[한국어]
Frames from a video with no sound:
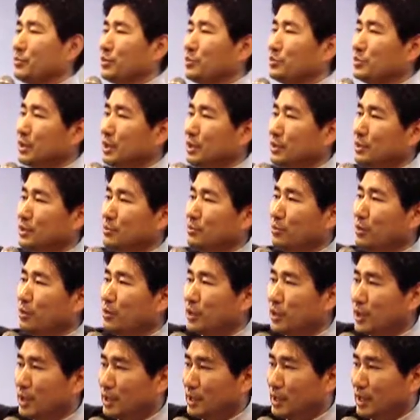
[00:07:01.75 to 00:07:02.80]
본문에는
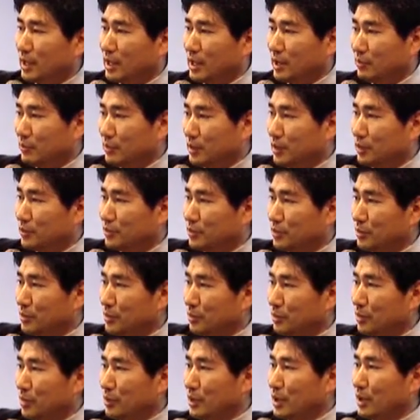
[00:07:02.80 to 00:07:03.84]
머리에다가
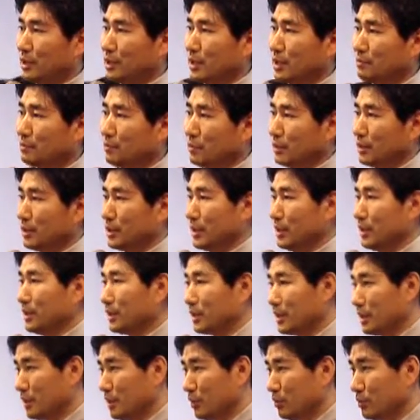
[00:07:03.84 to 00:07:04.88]
예수님의 머리에다 부었다
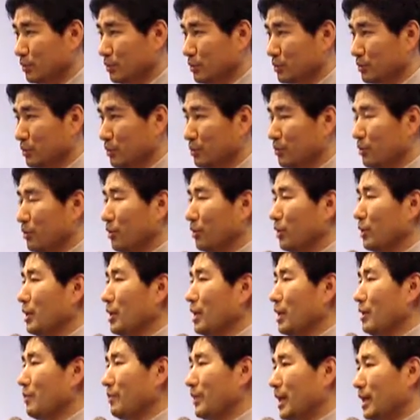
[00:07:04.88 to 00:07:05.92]
이렇게 나온 것도 있고
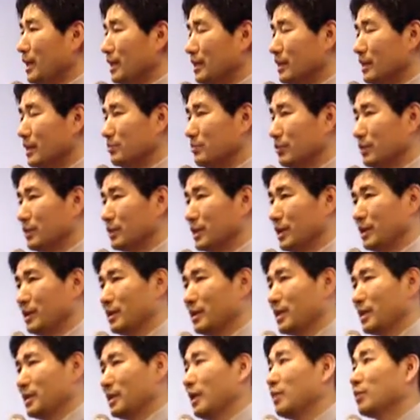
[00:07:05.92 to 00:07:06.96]
발에다 부었다
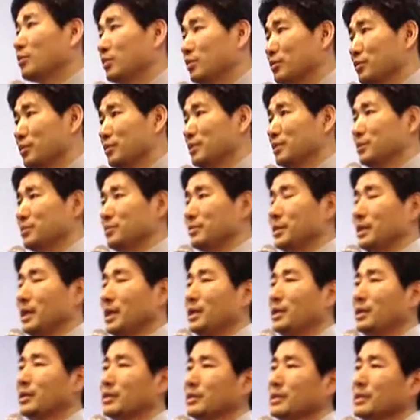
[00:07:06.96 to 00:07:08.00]
이렇게 나온 것도
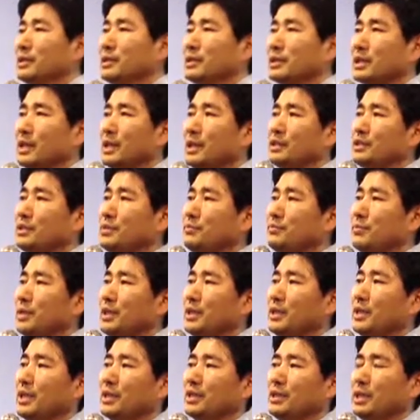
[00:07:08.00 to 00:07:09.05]
있습니다. 같은
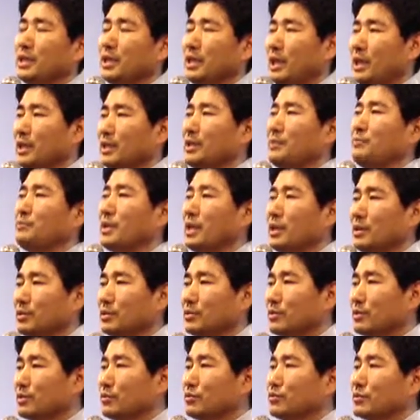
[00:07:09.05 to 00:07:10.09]
말이 아니야 아닌 말
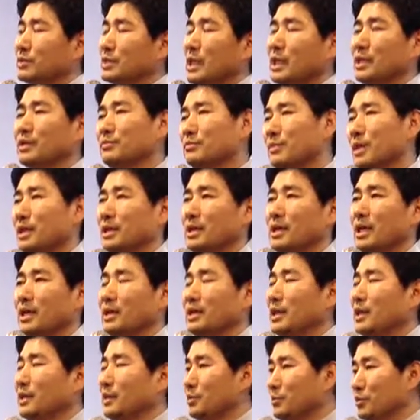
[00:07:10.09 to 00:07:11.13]
다른 말이
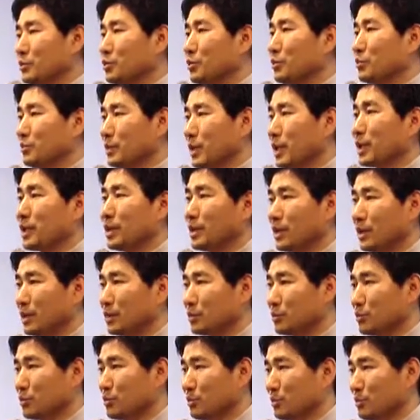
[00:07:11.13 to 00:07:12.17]
아니야 조금 얘기가
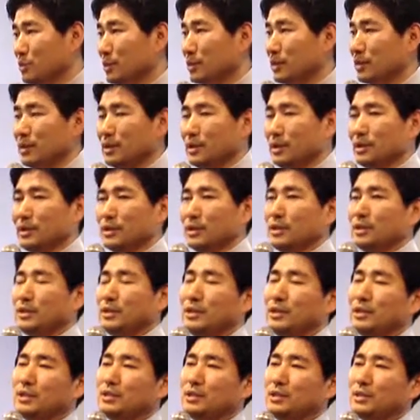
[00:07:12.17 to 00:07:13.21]
좀
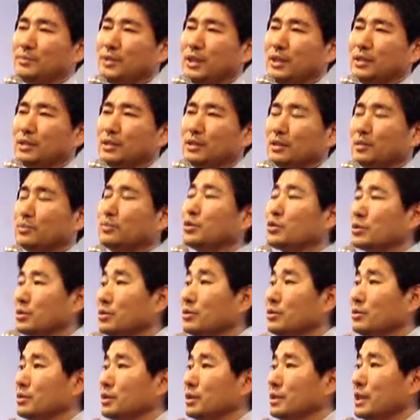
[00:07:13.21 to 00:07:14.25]
있지만 뭐
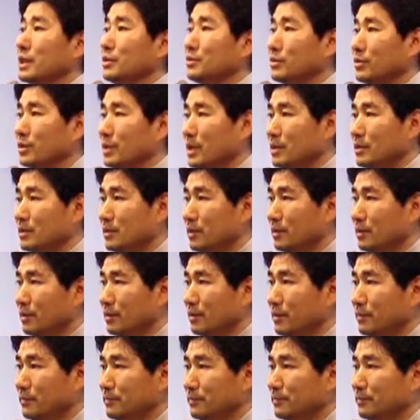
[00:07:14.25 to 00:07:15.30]
그거 다 떠나서